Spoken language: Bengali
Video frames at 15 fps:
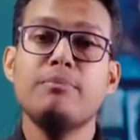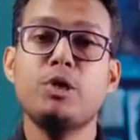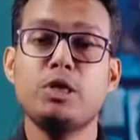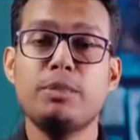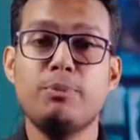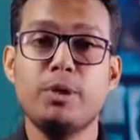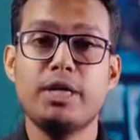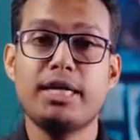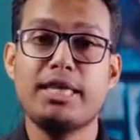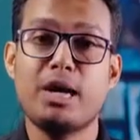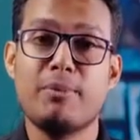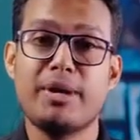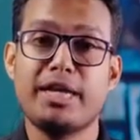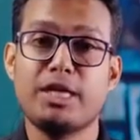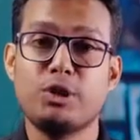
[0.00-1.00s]
টাইম ভর্তি পরীক্ষা
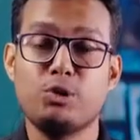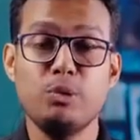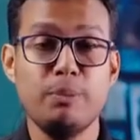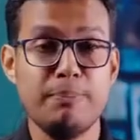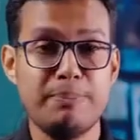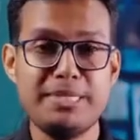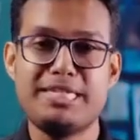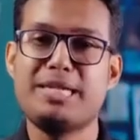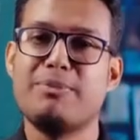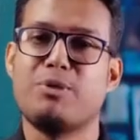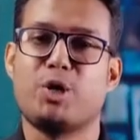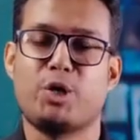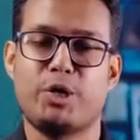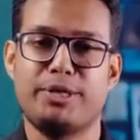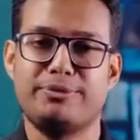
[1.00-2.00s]
দেওয়া মানে কিন্তু পিছিয়ে
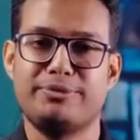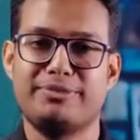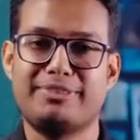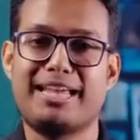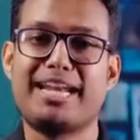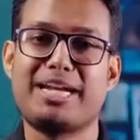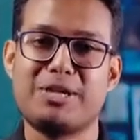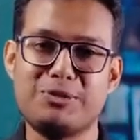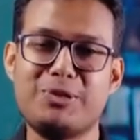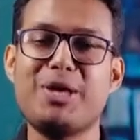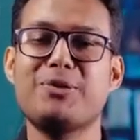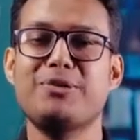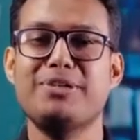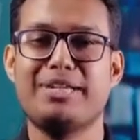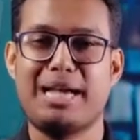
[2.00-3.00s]
পড়া নয় তার একটা
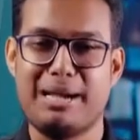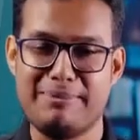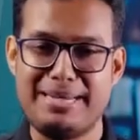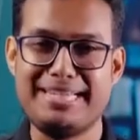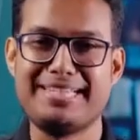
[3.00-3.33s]
উদাহরণ আমি